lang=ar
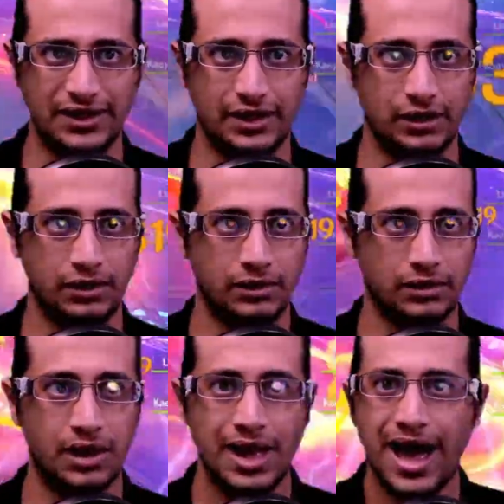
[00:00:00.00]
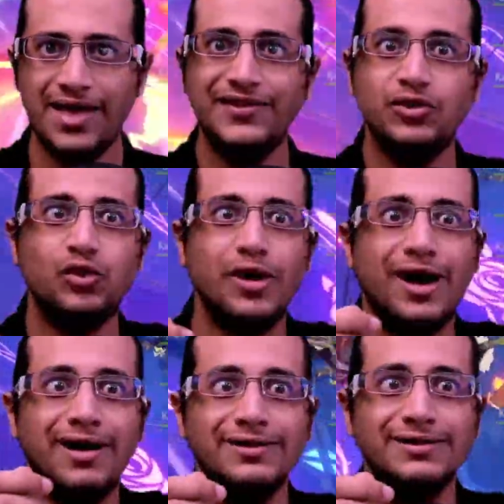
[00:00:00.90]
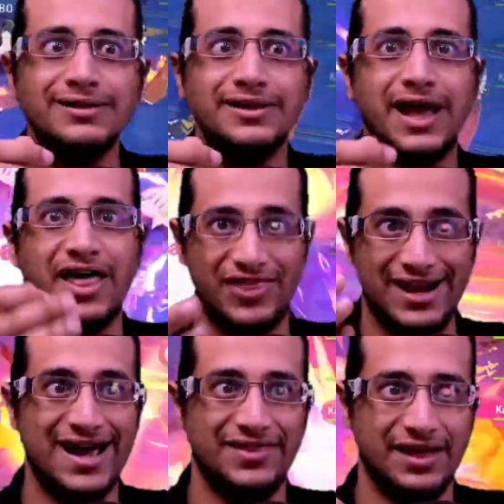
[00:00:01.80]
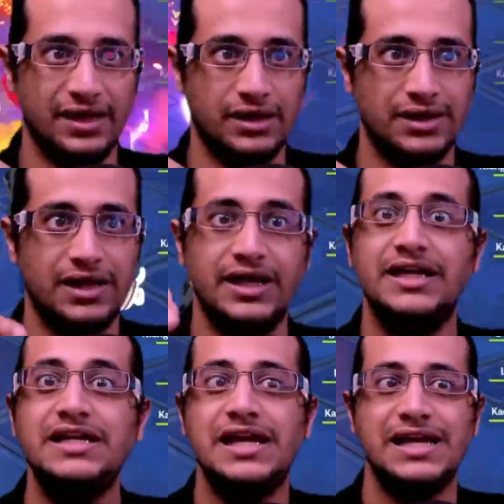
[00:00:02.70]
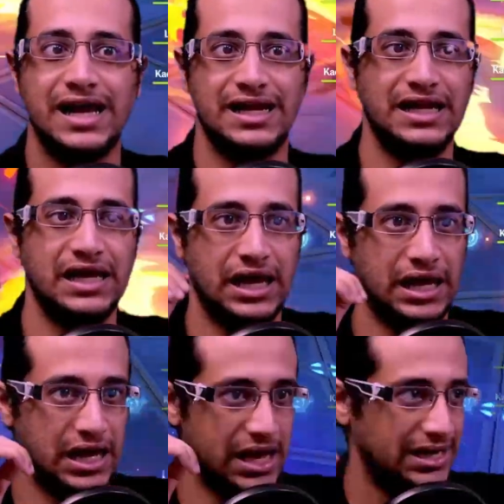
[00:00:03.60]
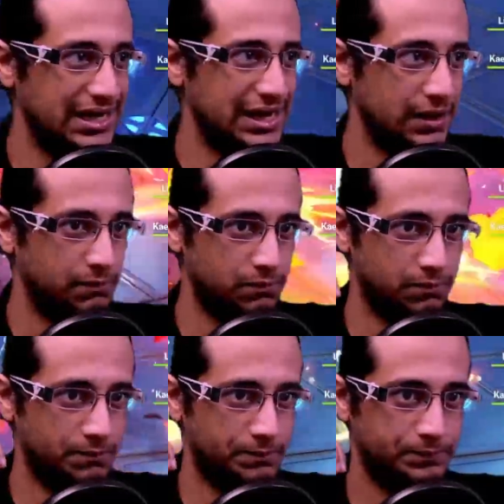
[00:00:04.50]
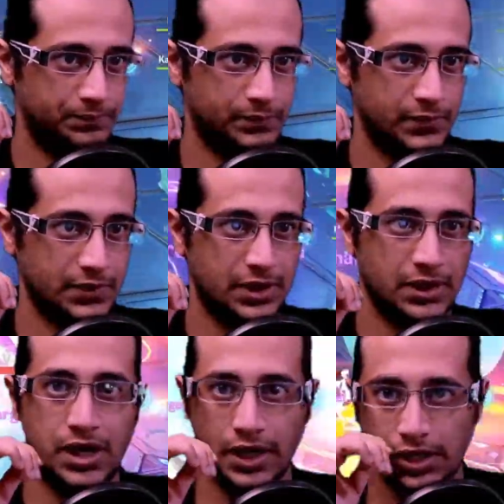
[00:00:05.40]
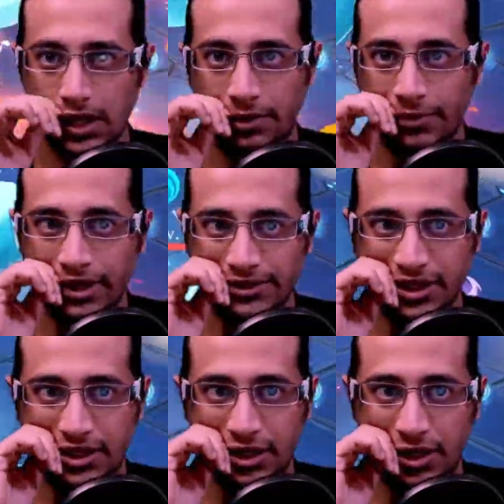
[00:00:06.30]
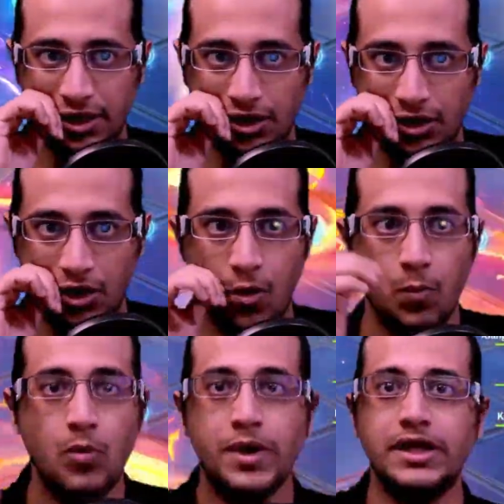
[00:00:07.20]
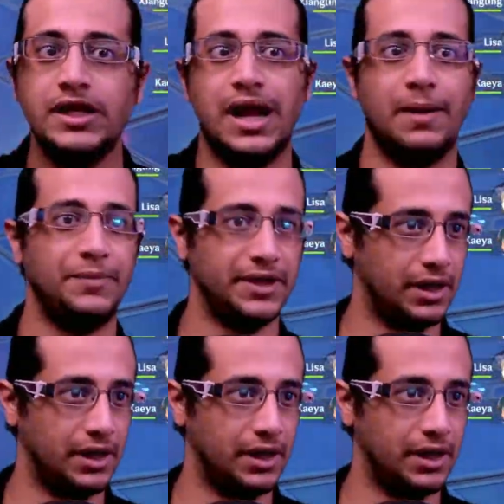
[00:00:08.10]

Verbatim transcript: عليها هذه النقاط الثلاثة هي اللي عليها الكلام لكنها ما هي سيئة ممكن نلعب